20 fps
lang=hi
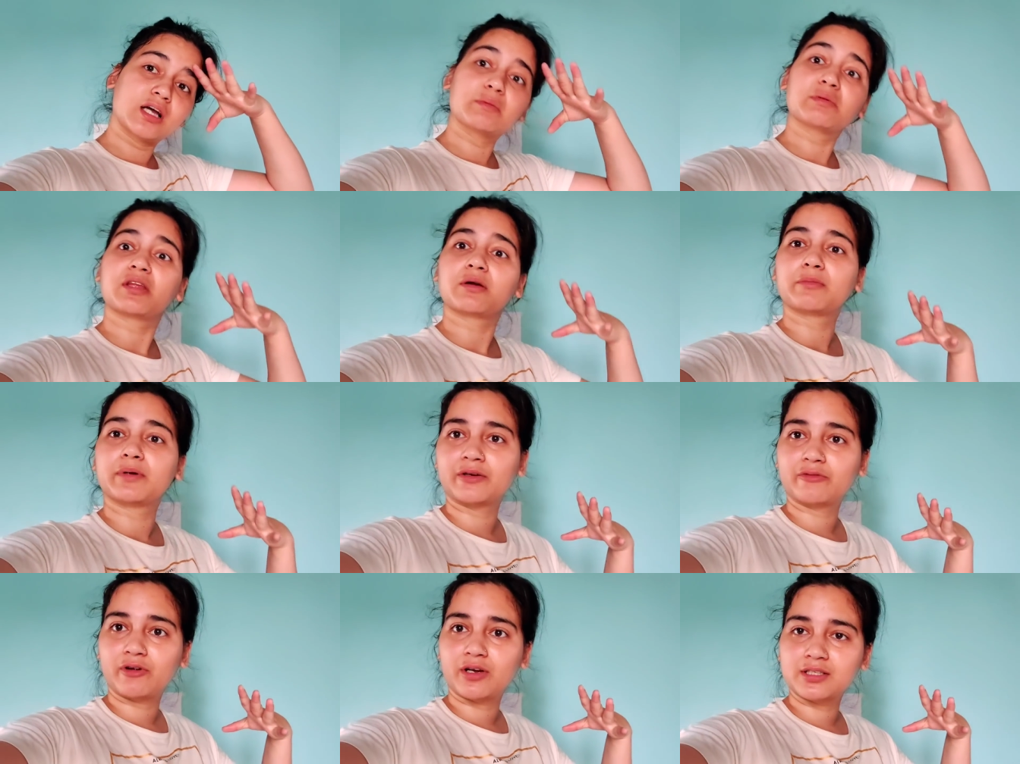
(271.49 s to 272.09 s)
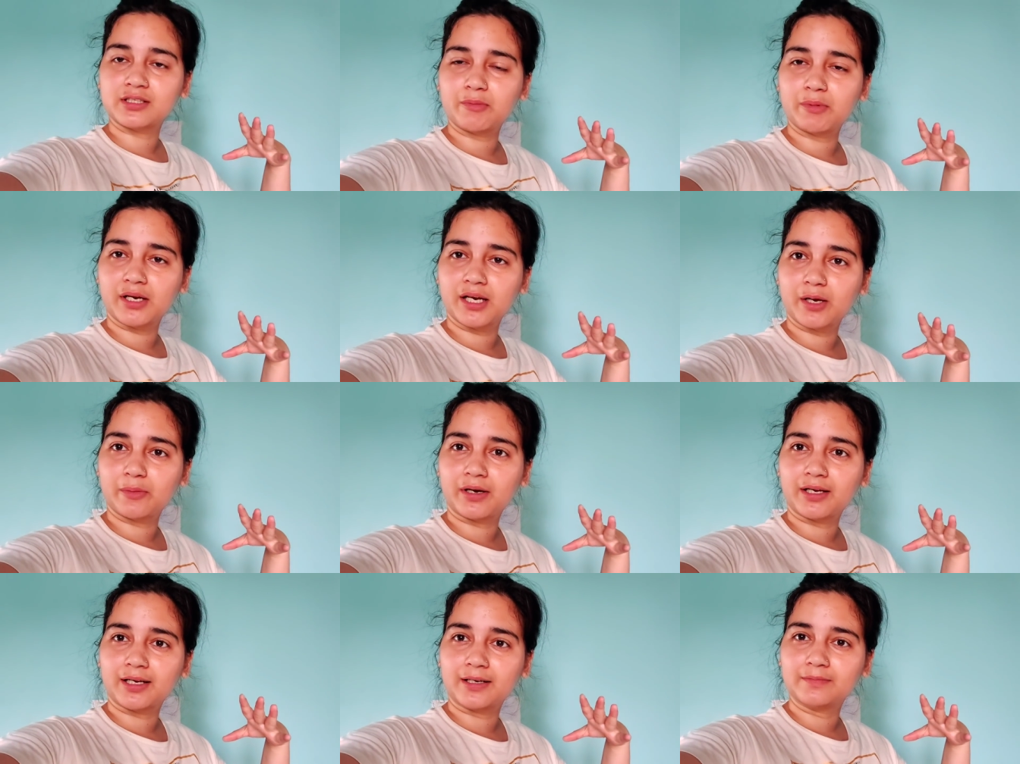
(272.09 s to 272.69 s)
अभी तो ब्रेकफास्ट नहीं
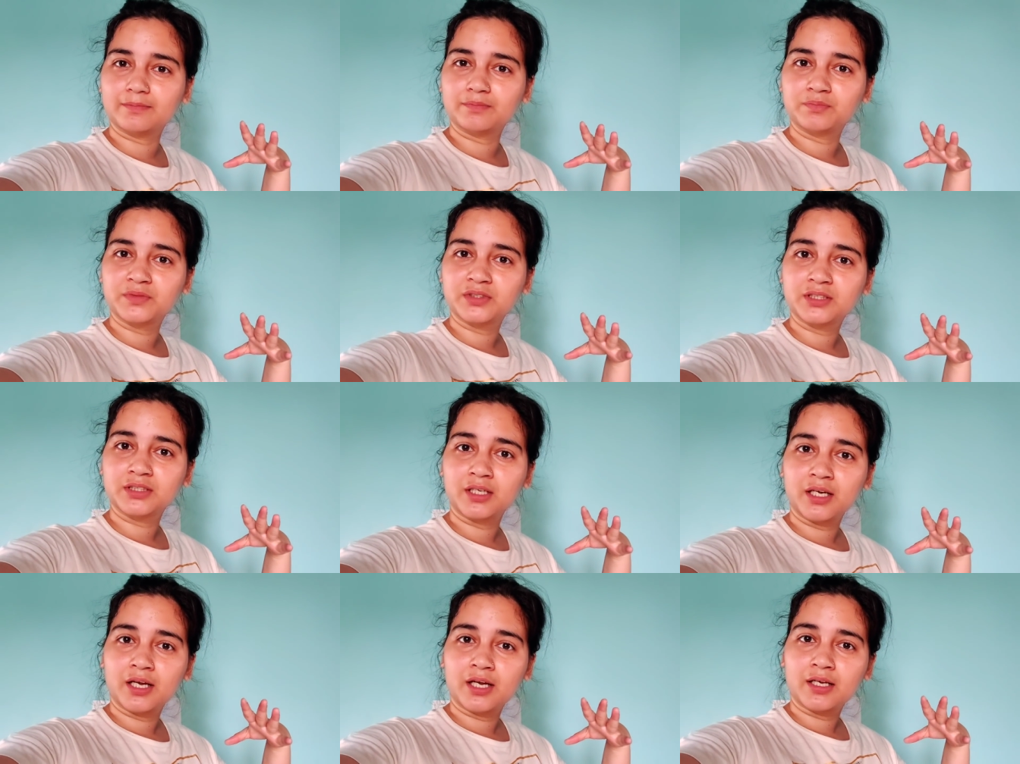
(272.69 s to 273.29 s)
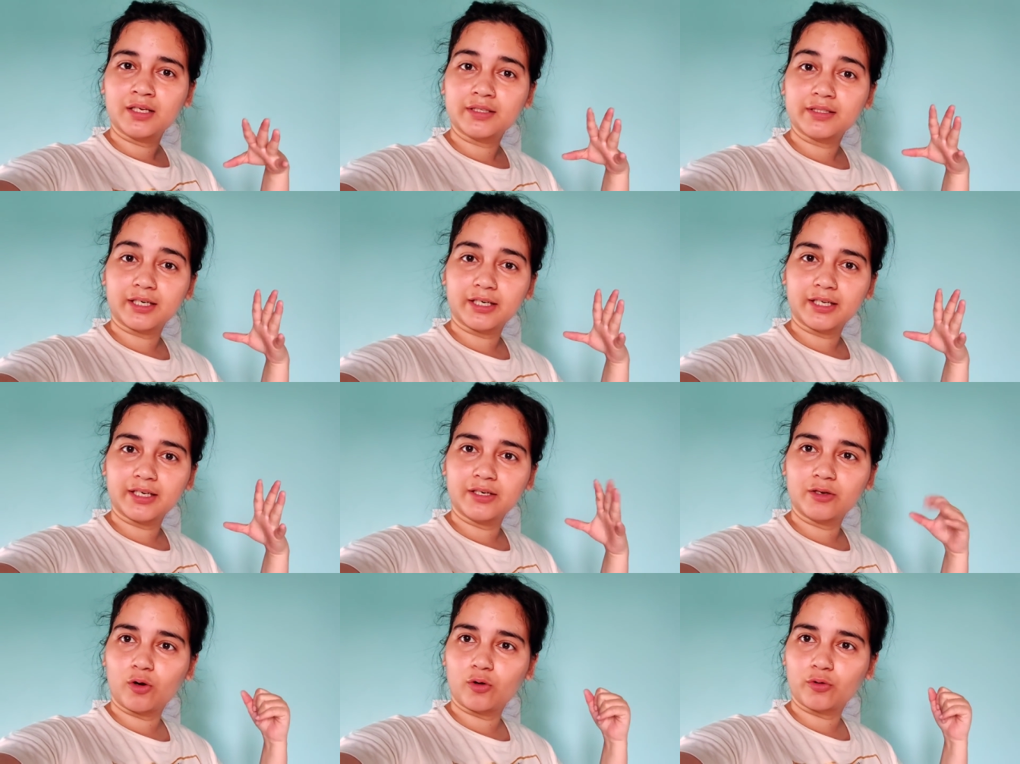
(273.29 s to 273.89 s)
बनाया हमारा
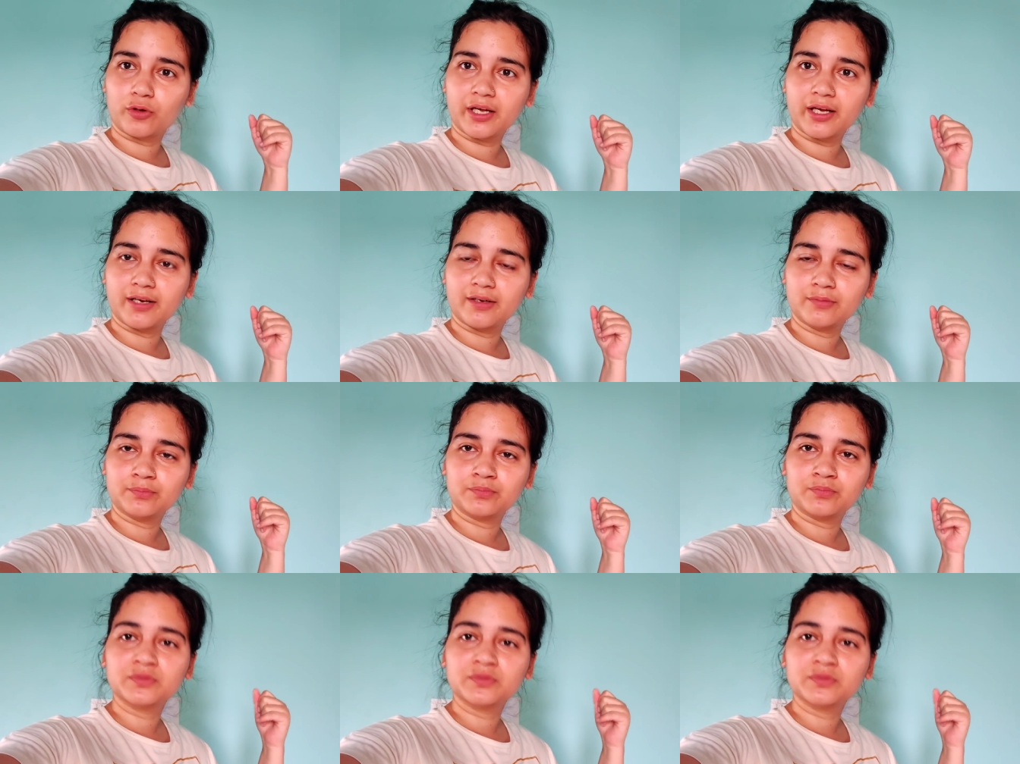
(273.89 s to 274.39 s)
साढ़े नौ हो गया